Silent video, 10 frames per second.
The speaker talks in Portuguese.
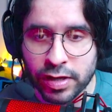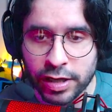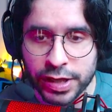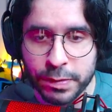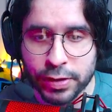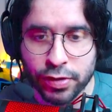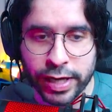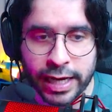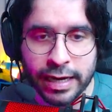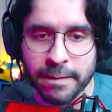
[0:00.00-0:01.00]
Ó, despistou
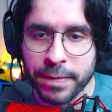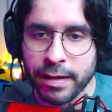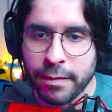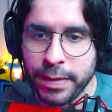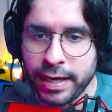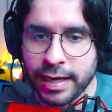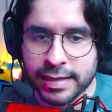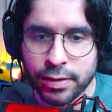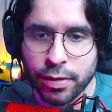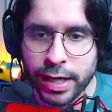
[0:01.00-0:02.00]
ele,
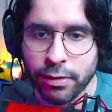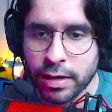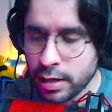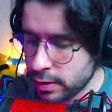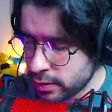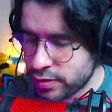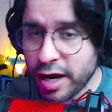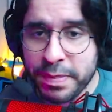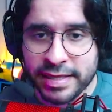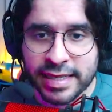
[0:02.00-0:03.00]
beleza, correu.
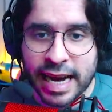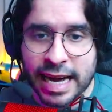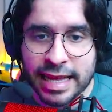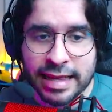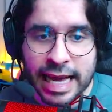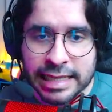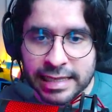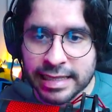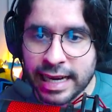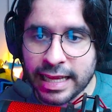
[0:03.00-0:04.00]
Sobe escada, desce
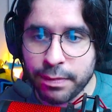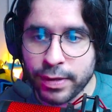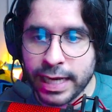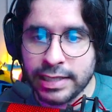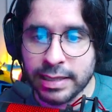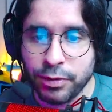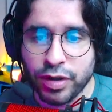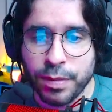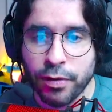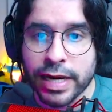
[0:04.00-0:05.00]
escada, porque isso é
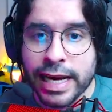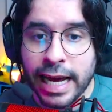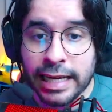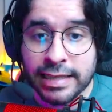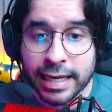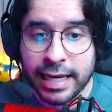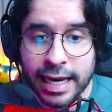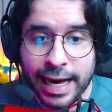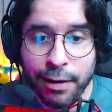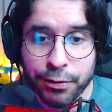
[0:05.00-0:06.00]
muito bom. Esse
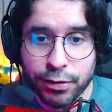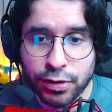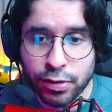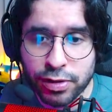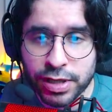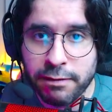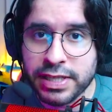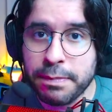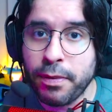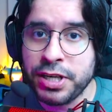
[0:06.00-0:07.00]
aqui é um dos dutos que
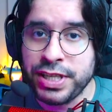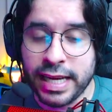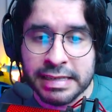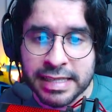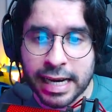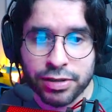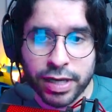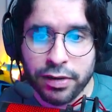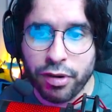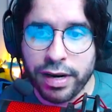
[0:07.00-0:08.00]
você pode ter acesso.
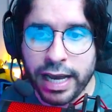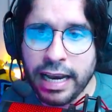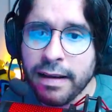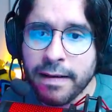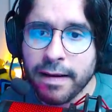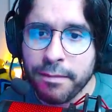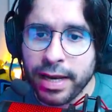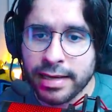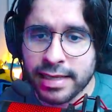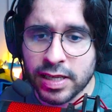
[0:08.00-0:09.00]
Entrou nele,
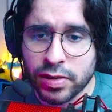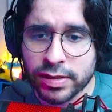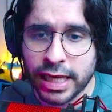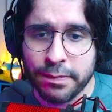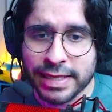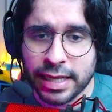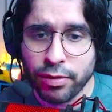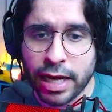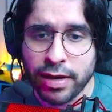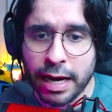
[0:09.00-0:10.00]
Beleza, vocês conseguem passar do
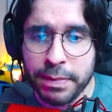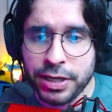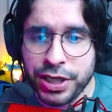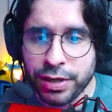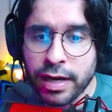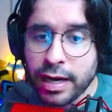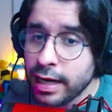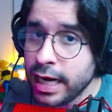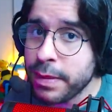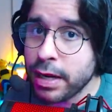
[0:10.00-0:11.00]
lado rapidinho.
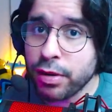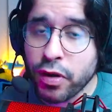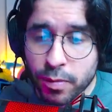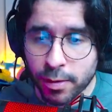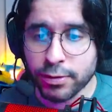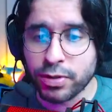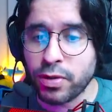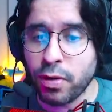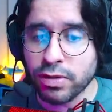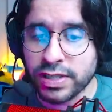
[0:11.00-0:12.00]
Lembrando que o monstro
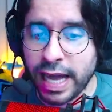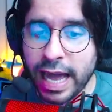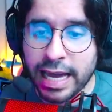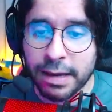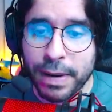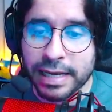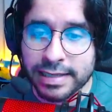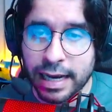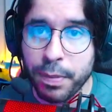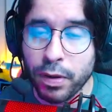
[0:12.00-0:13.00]
consegue
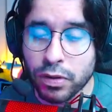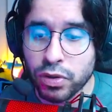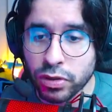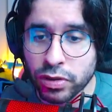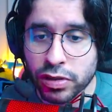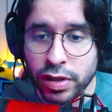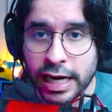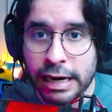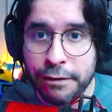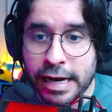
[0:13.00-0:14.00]
passar pelos dutos, só que
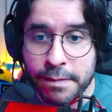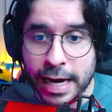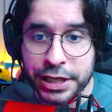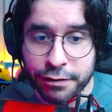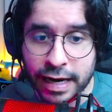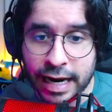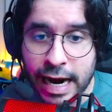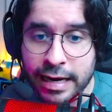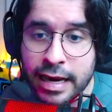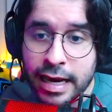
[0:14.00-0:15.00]
ele fica mais
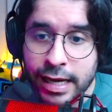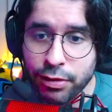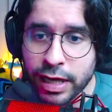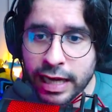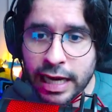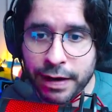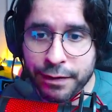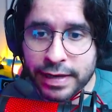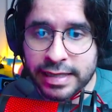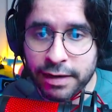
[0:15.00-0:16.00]
devagar. Então o que, que ele vai
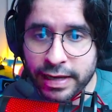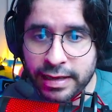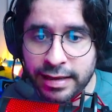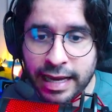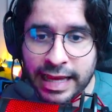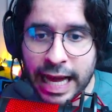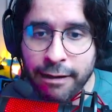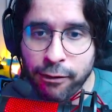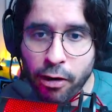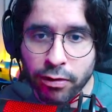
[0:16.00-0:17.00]
fazer? Ele vai tentar dar a
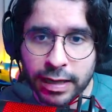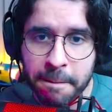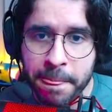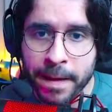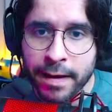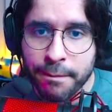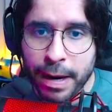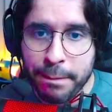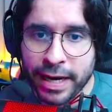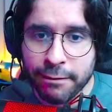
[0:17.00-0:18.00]
volta
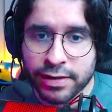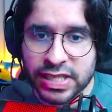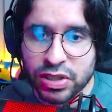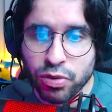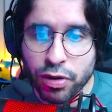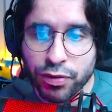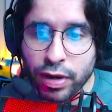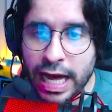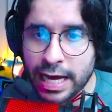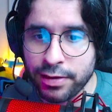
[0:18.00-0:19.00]
pra pegar vocês do outro
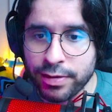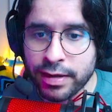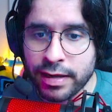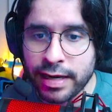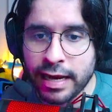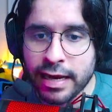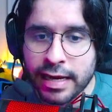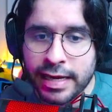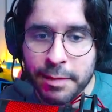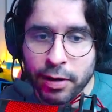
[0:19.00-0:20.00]
lado né?
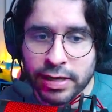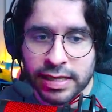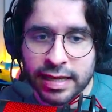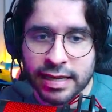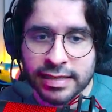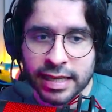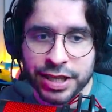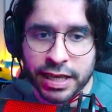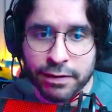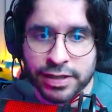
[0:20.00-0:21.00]
E é uma coisa interessante
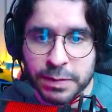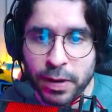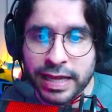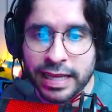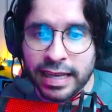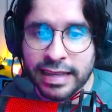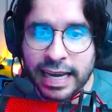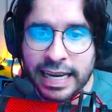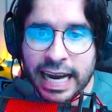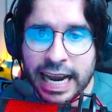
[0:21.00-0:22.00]
é que vocês podem tentar
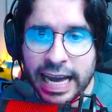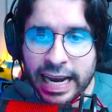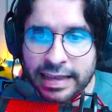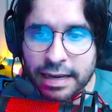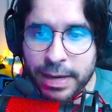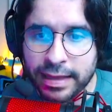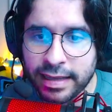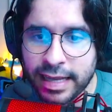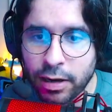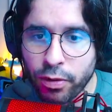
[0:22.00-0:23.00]
enganar ele também,
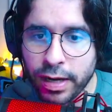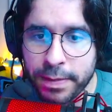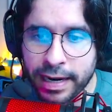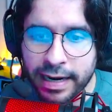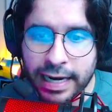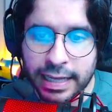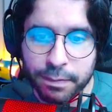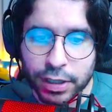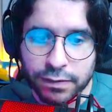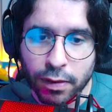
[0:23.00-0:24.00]
tentar correr pra cá e
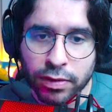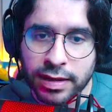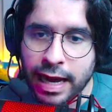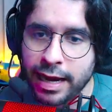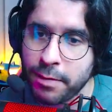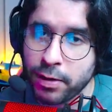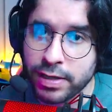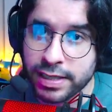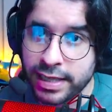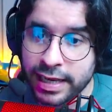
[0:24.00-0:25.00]
depois voltar. É uma
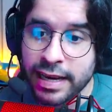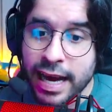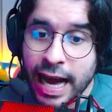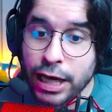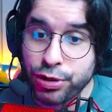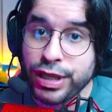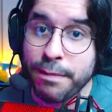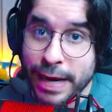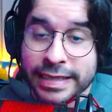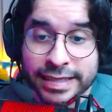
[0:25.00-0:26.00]
coisa que ajuda
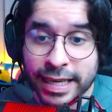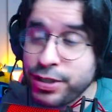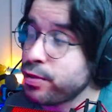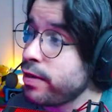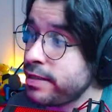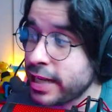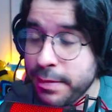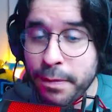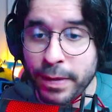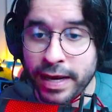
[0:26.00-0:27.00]
bastante durante a
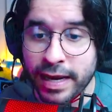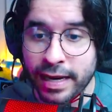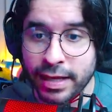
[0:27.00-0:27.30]
gameplay, cara.